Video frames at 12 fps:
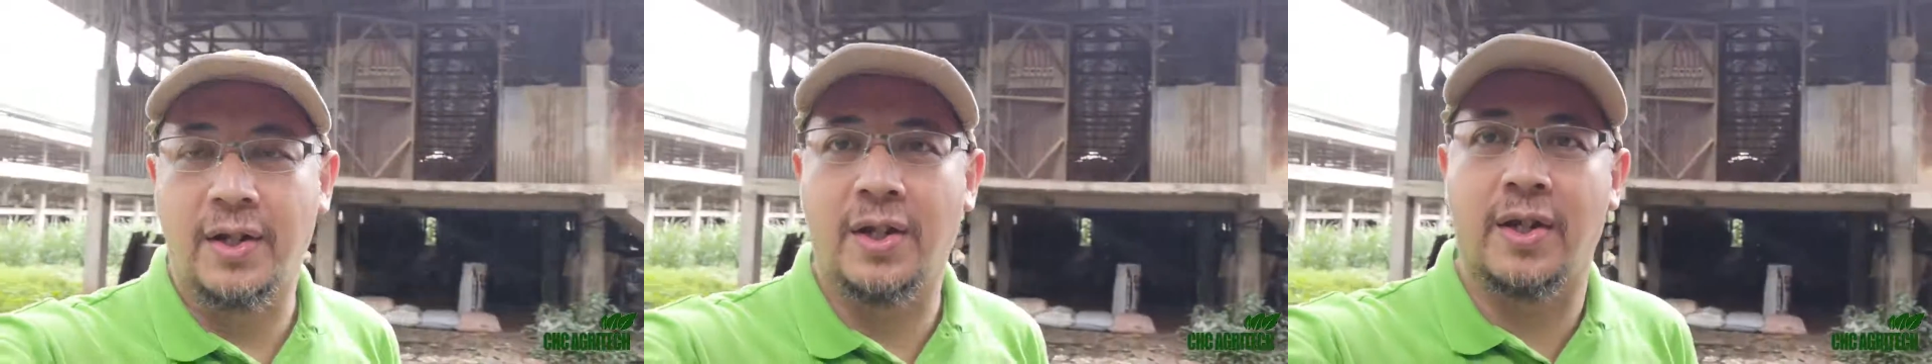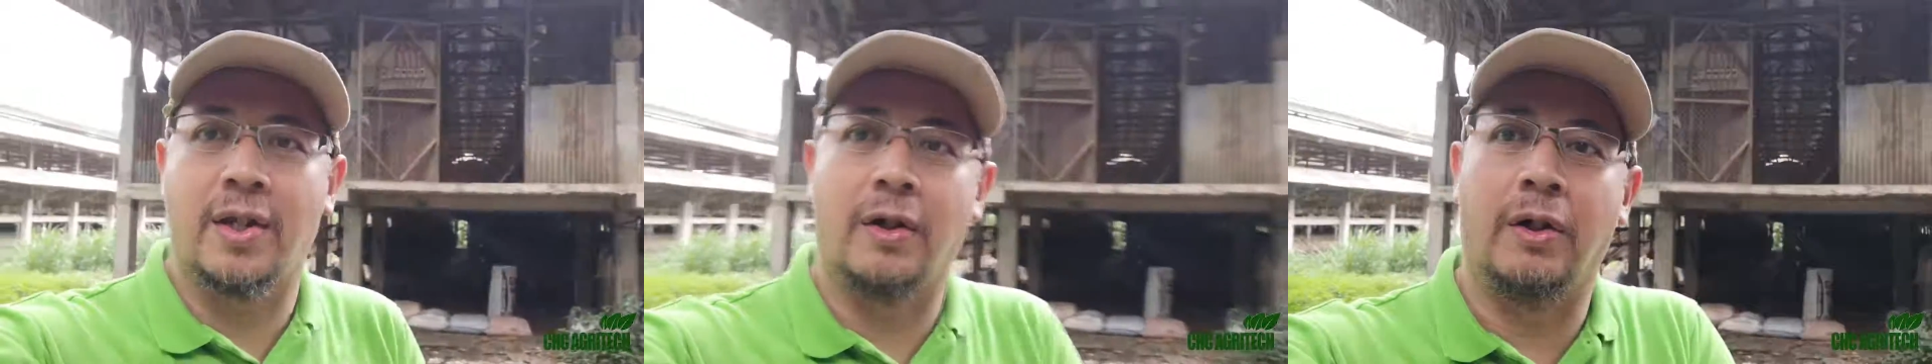
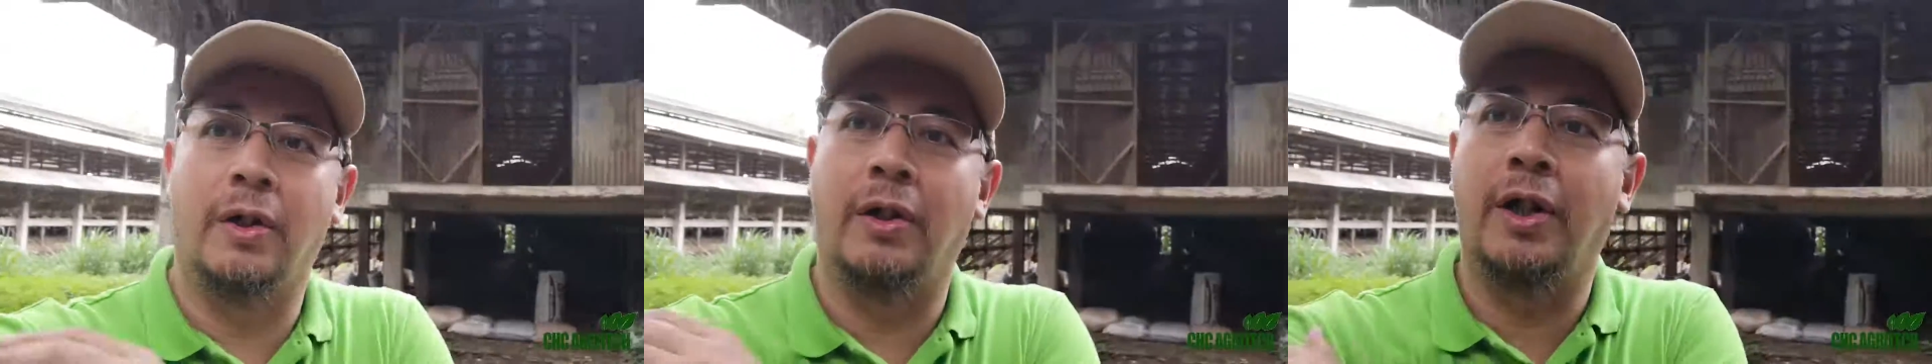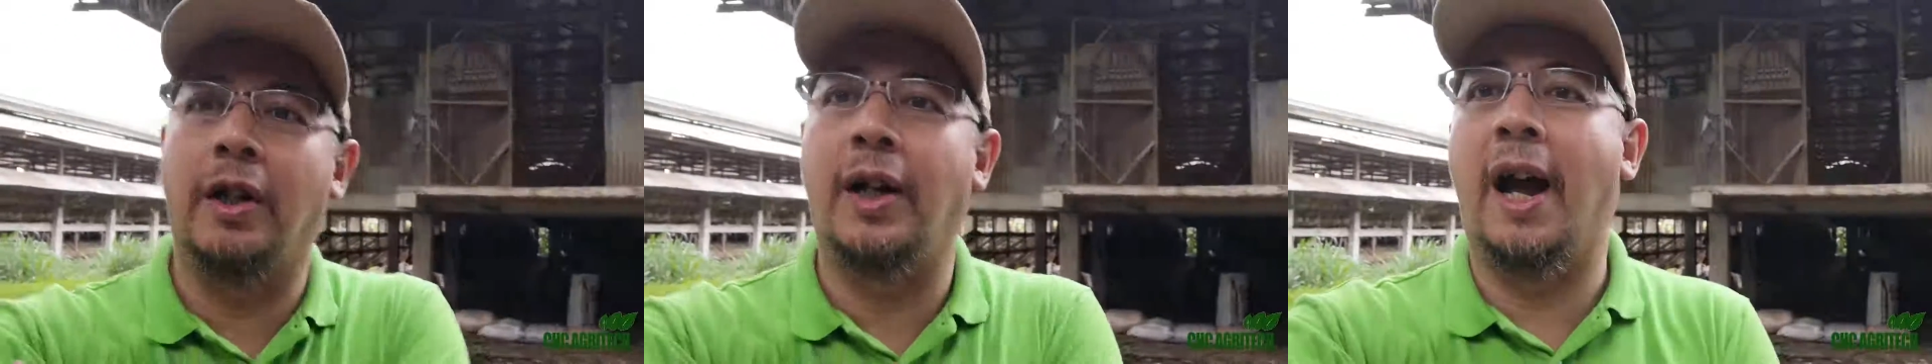
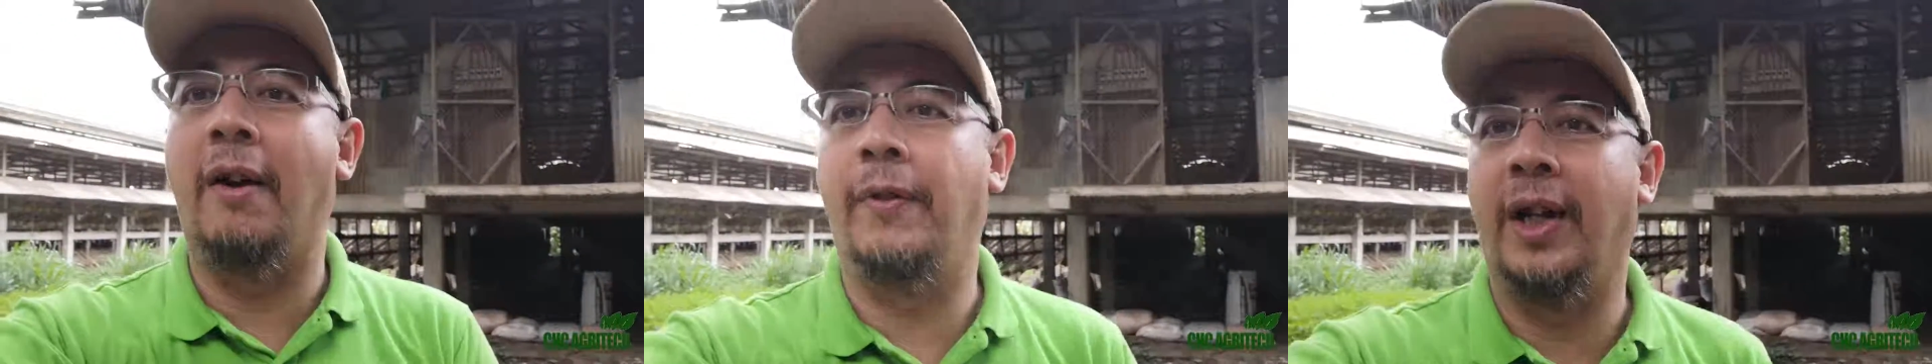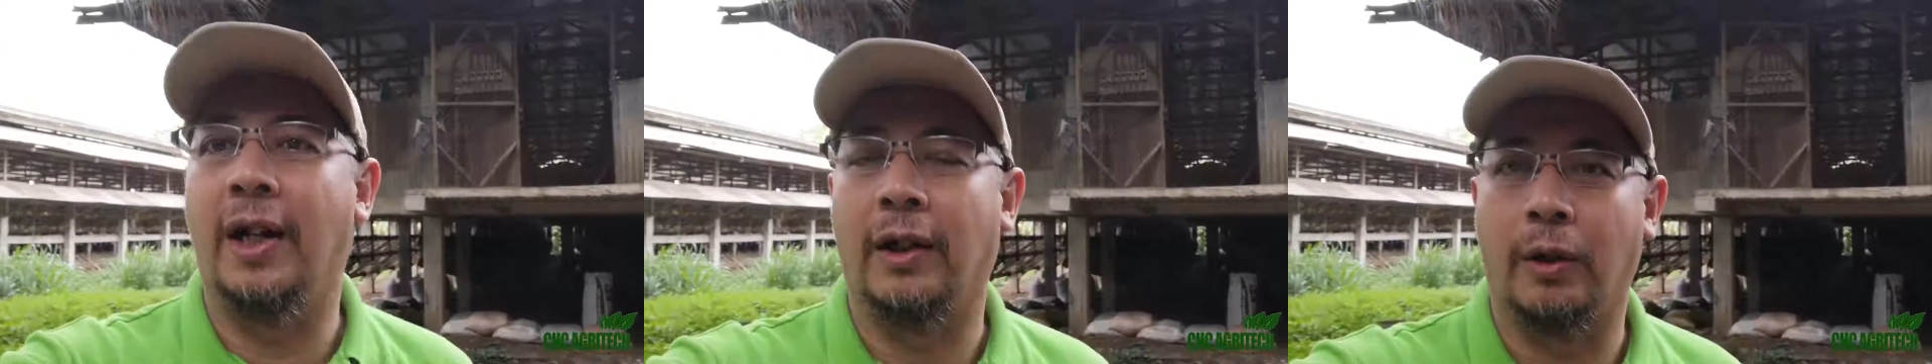So you're
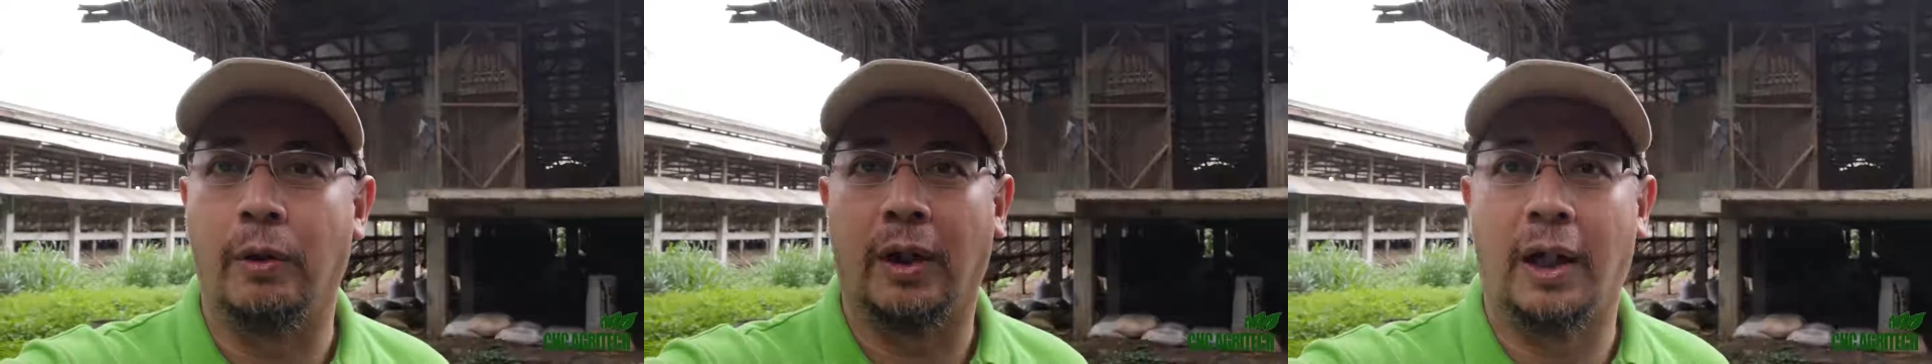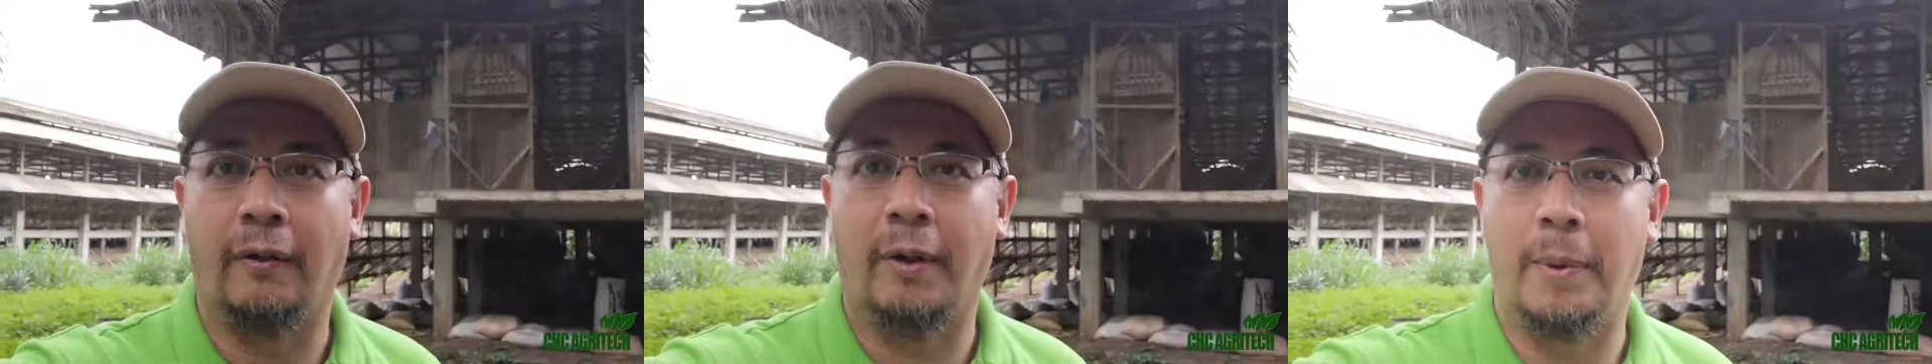having a
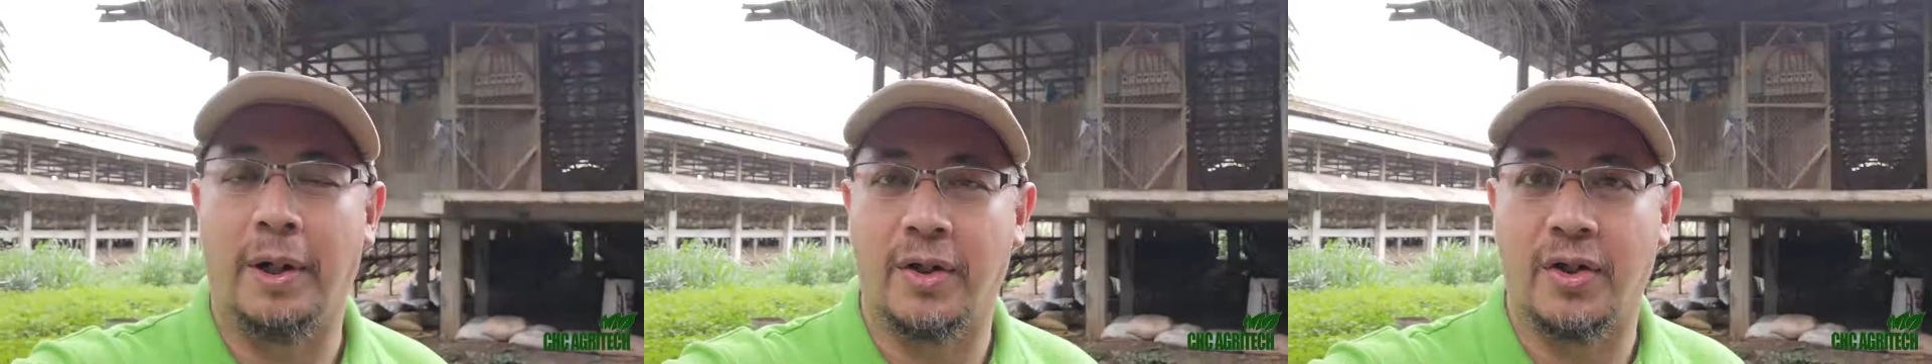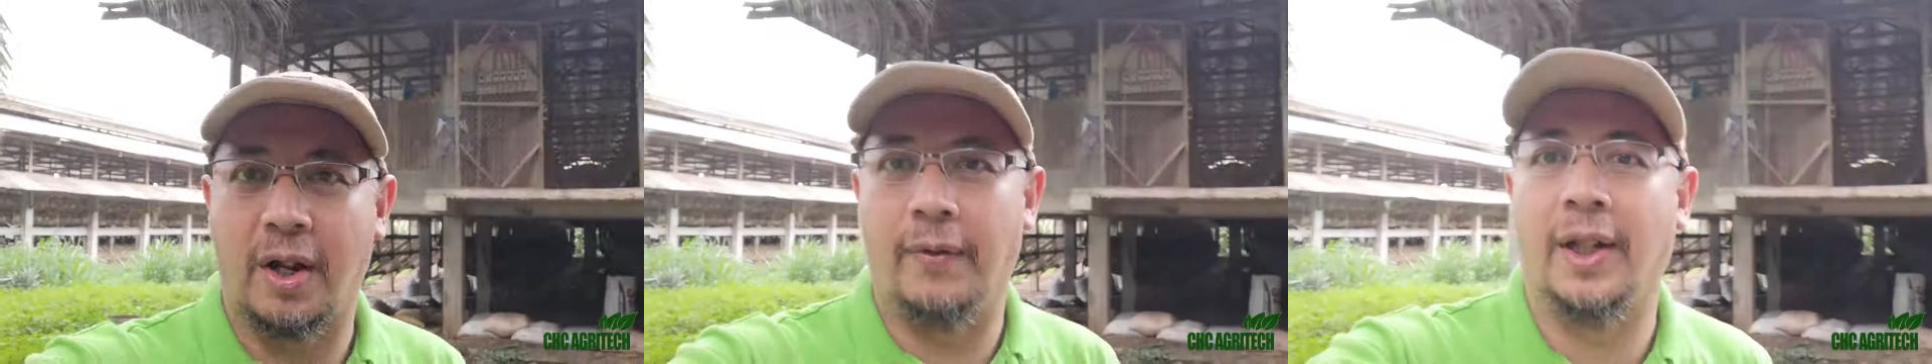total of about
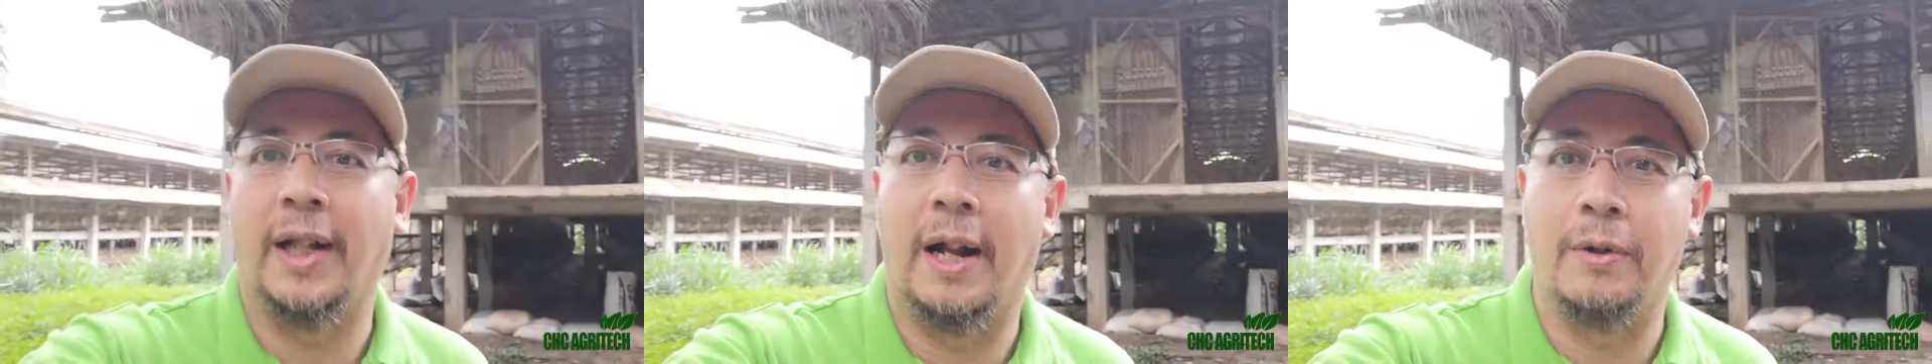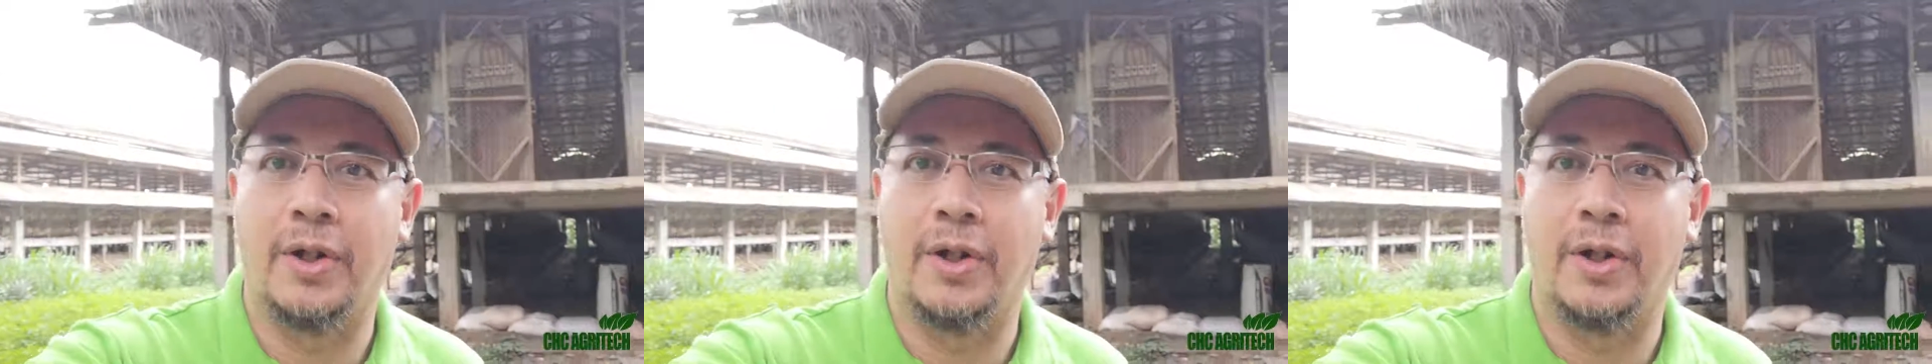7,000